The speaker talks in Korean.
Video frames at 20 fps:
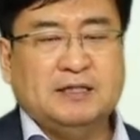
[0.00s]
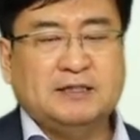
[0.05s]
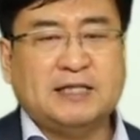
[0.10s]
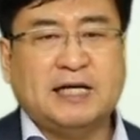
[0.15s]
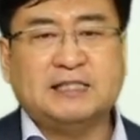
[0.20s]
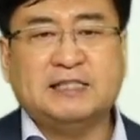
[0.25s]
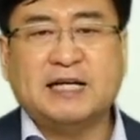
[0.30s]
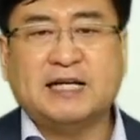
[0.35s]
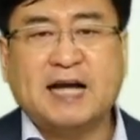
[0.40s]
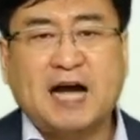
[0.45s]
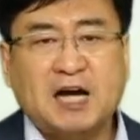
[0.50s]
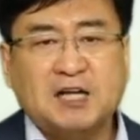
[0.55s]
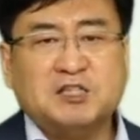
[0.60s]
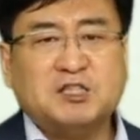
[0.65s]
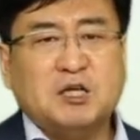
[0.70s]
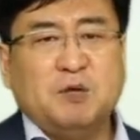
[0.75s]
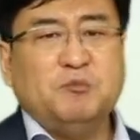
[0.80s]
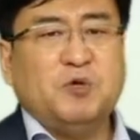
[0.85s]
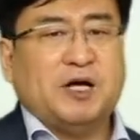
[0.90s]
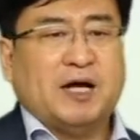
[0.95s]
자신의
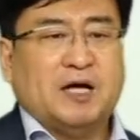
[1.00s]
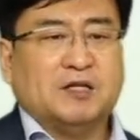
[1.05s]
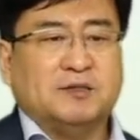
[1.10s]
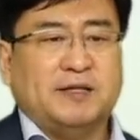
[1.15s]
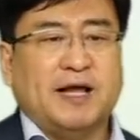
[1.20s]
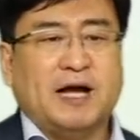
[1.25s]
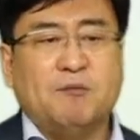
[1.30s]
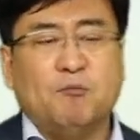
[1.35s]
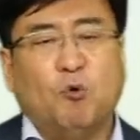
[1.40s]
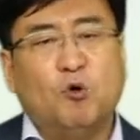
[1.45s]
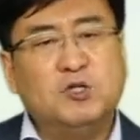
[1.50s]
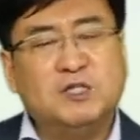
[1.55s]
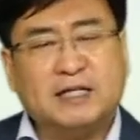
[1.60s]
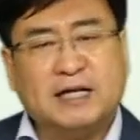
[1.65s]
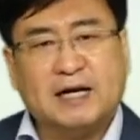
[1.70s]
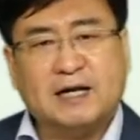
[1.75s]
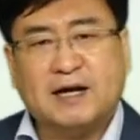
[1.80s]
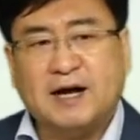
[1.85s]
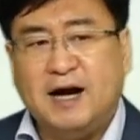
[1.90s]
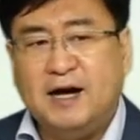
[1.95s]
강점도 강점. 내가 뭘
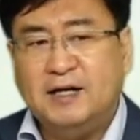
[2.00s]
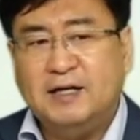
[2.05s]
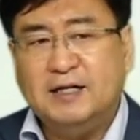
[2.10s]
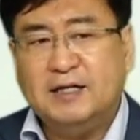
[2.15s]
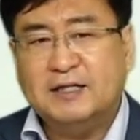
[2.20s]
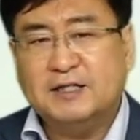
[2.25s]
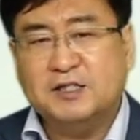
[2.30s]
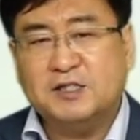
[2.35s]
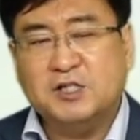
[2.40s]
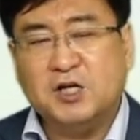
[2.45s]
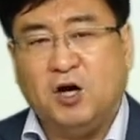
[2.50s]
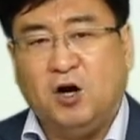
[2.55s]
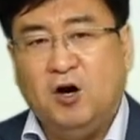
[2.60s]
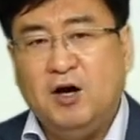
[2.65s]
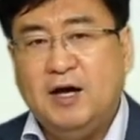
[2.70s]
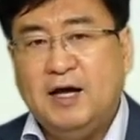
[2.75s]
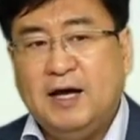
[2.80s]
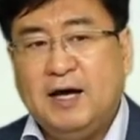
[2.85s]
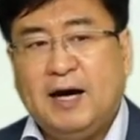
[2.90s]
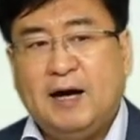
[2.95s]
잘할까? 그쵸?